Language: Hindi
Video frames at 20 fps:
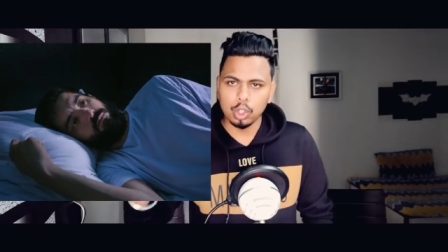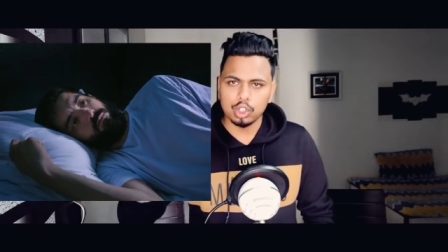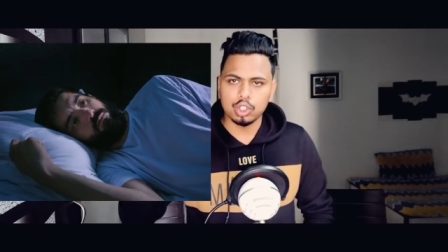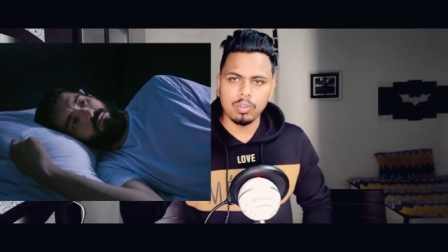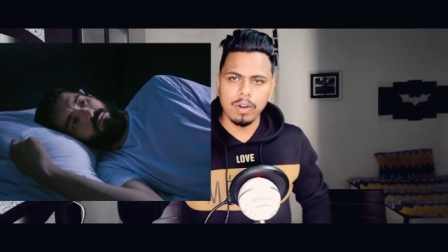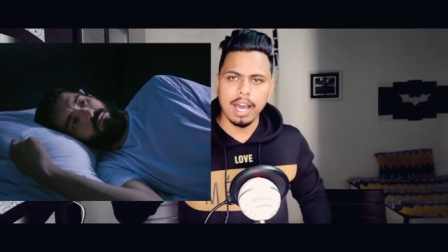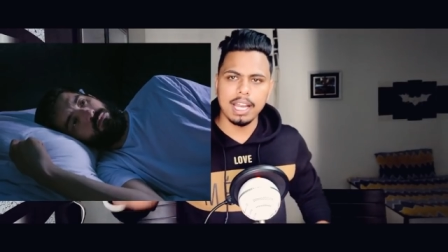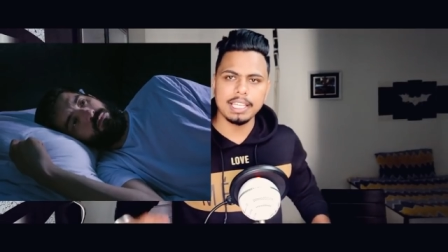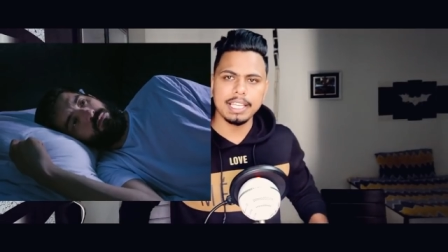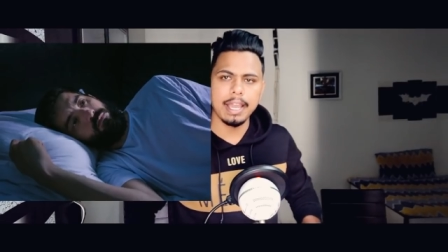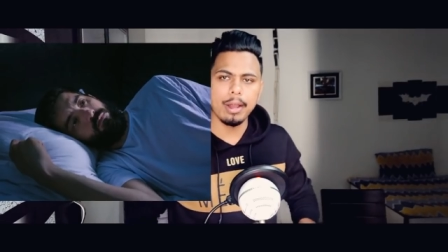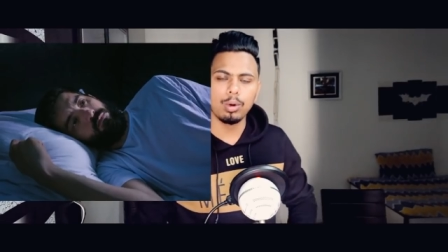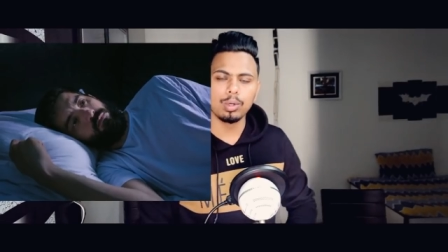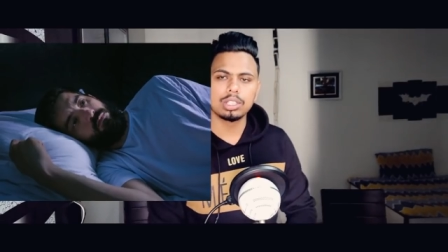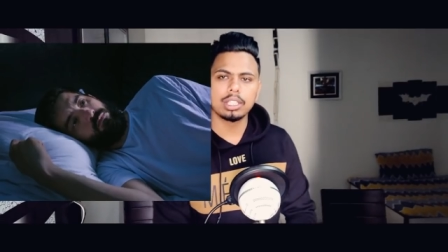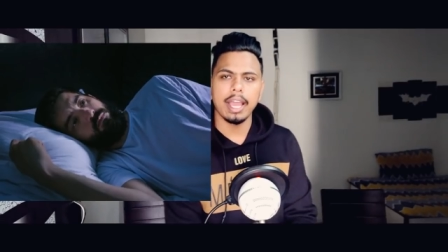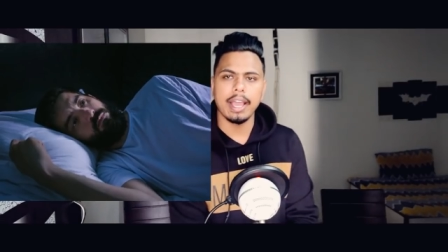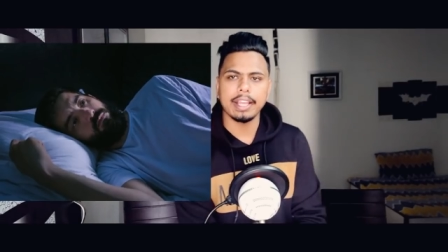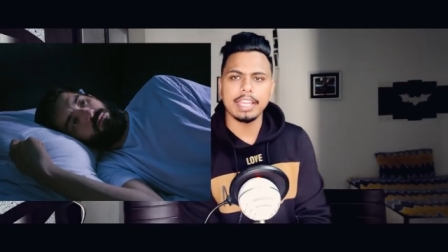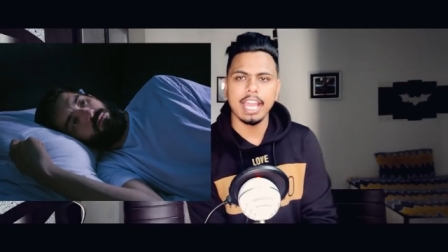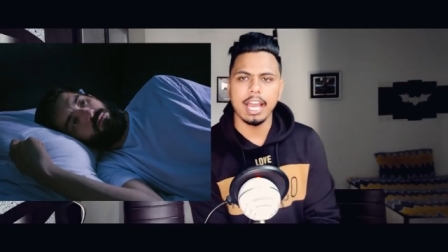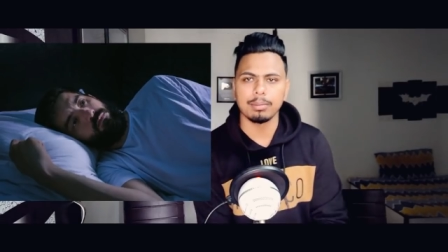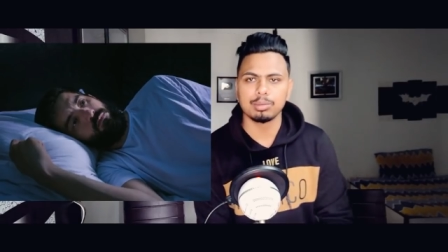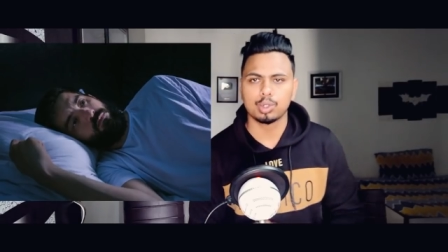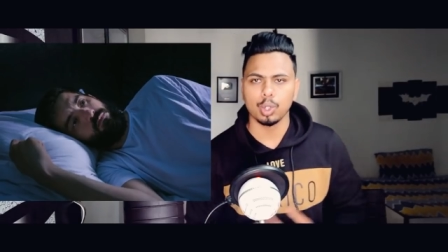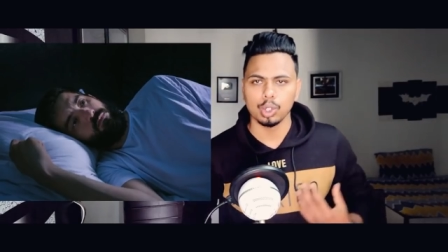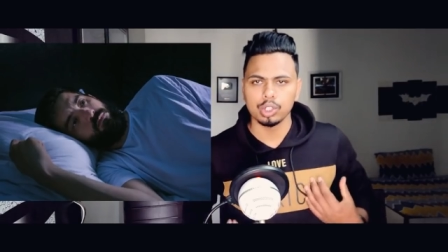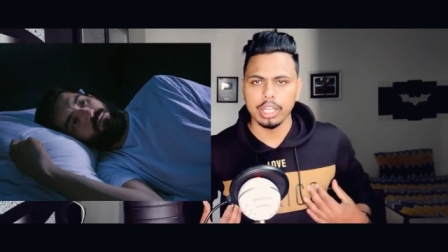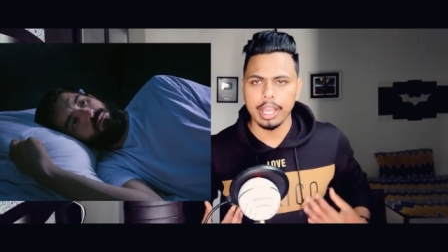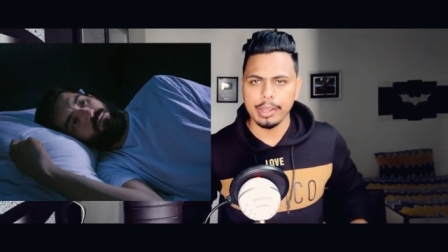तो सवाल ये उठता है कि हम
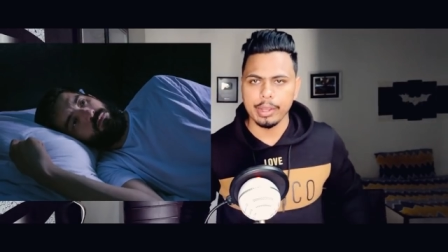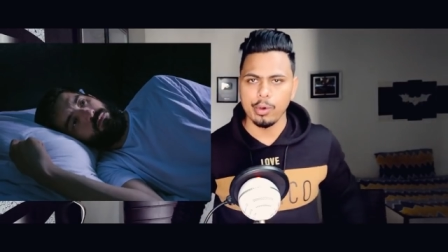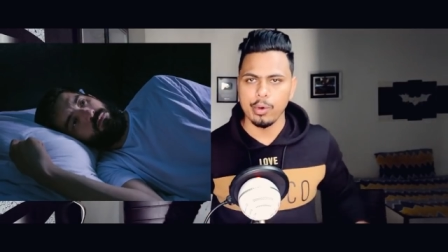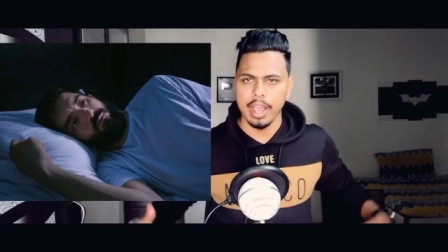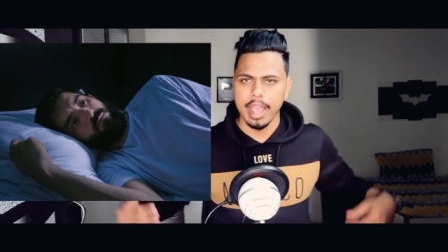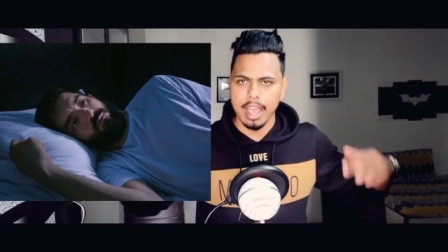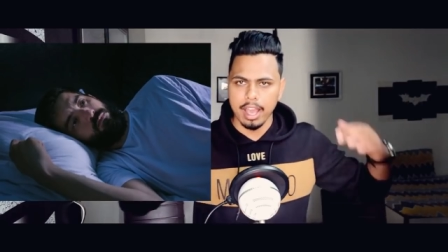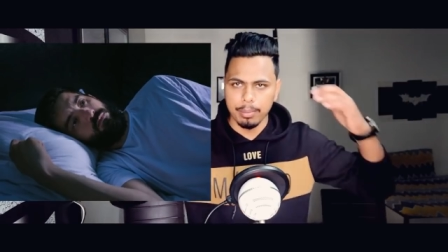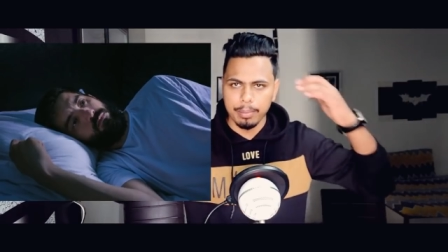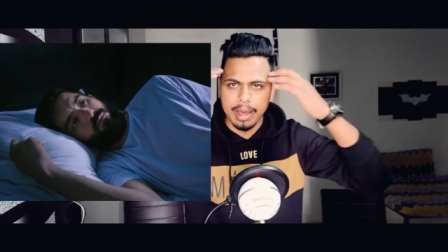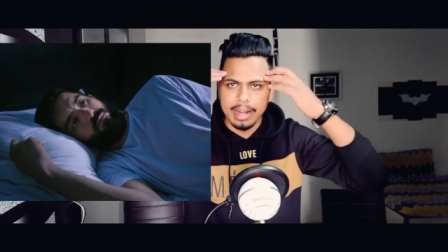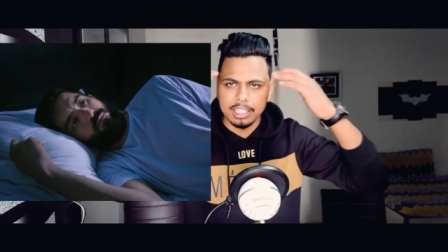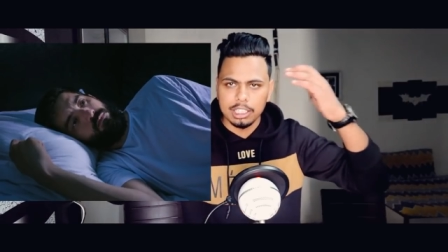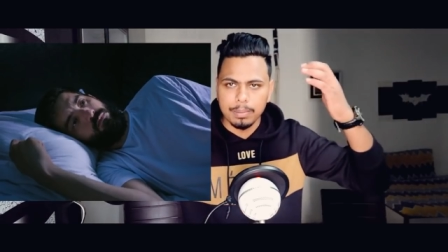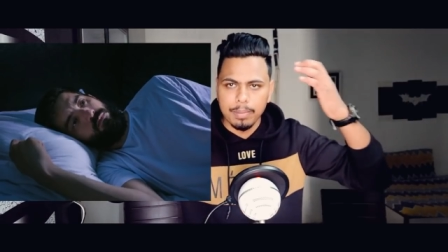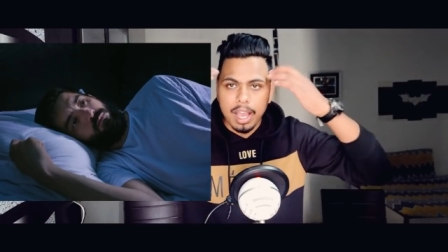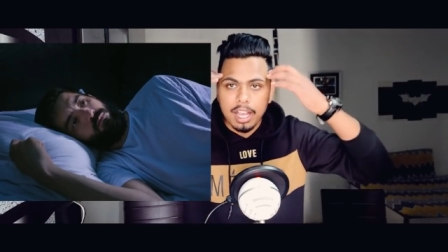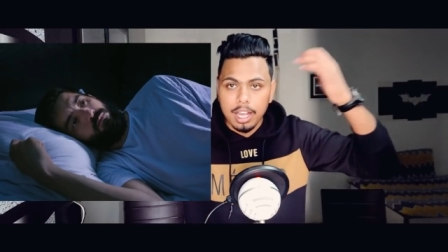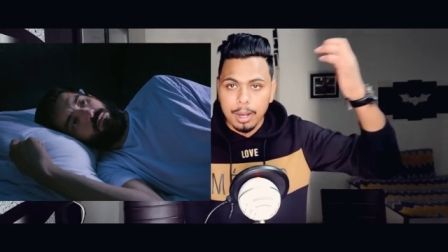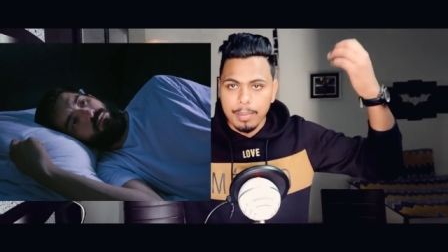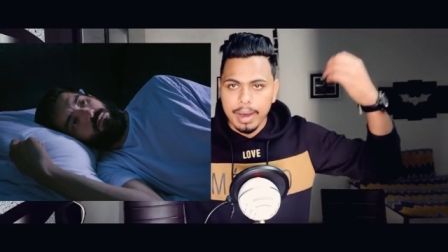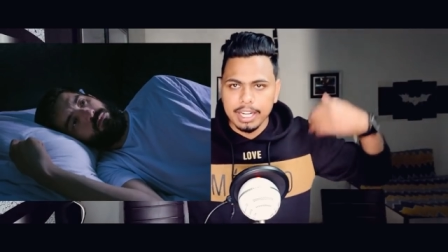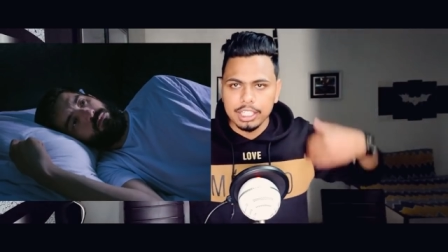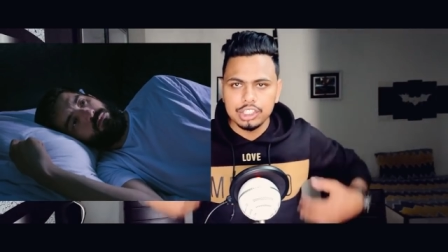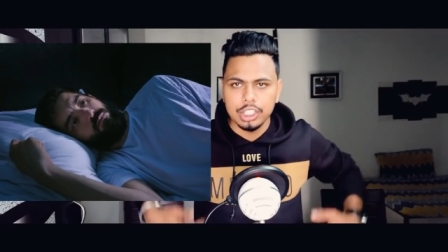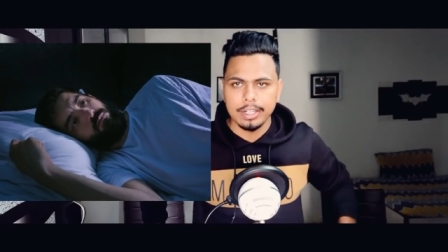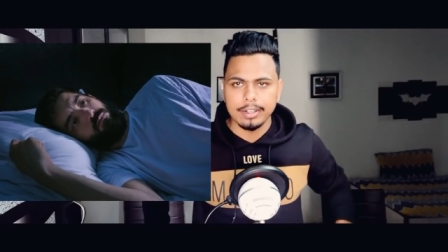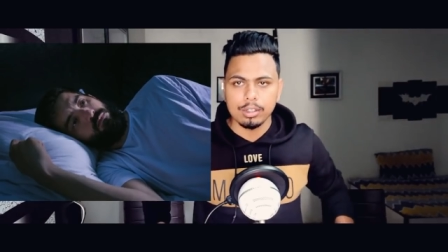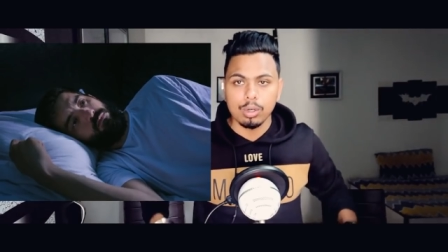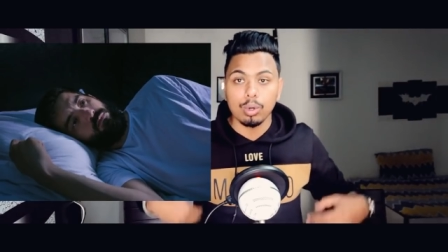सोते क्यों हैं हमारा दिमाग
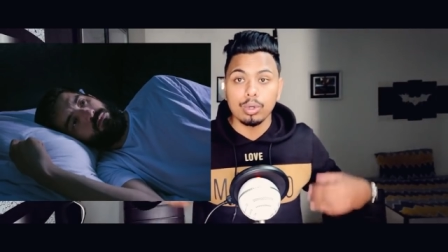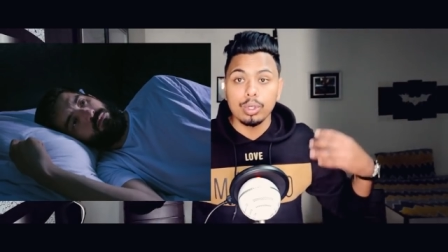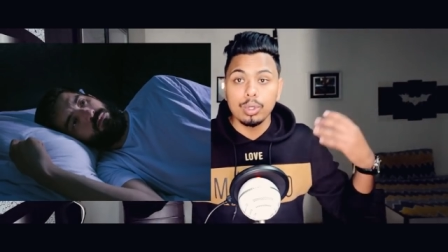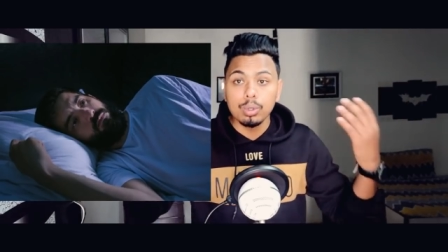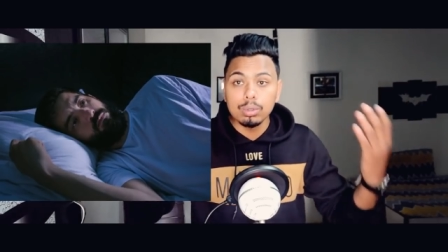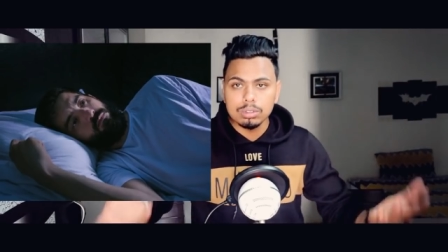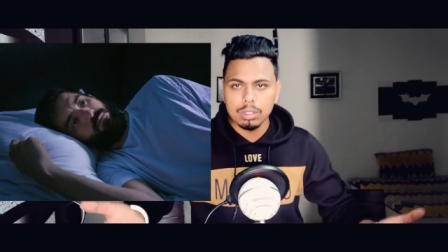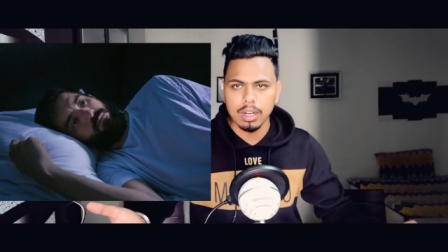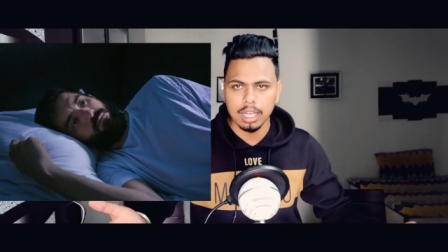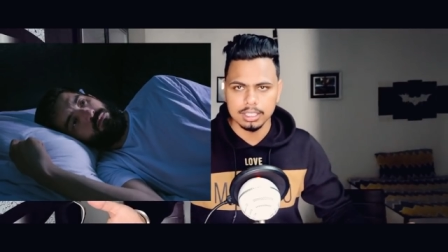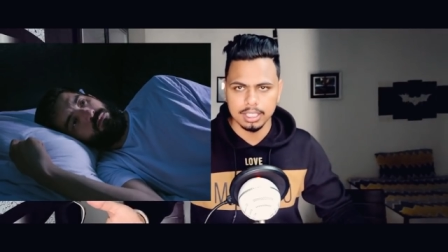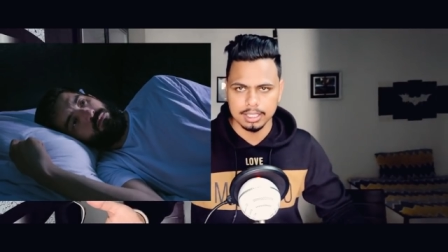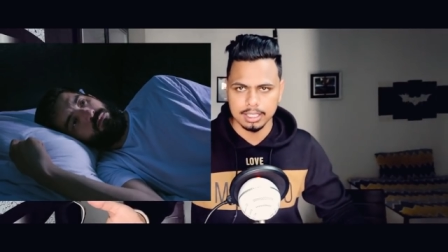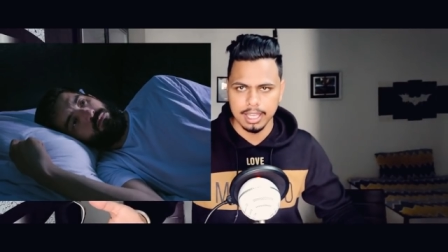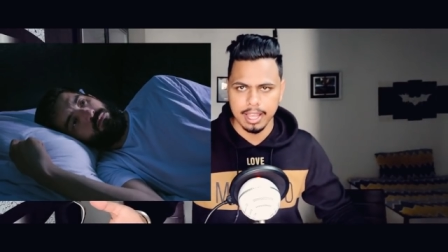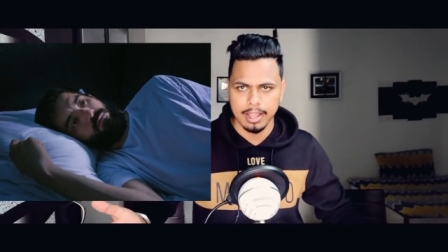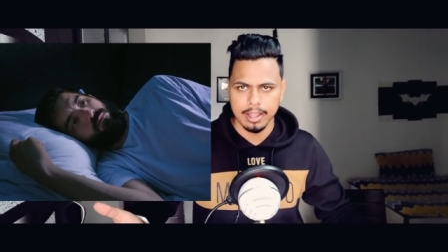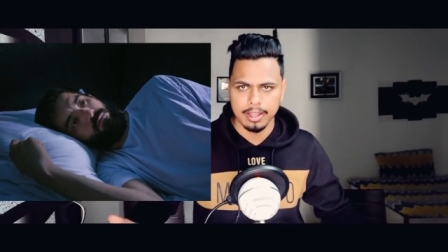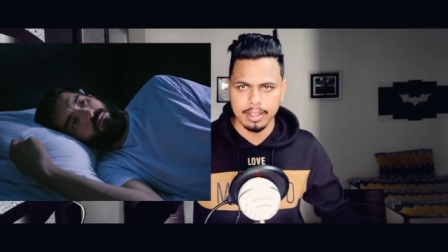हमारे शरीर को क्यों सुला देता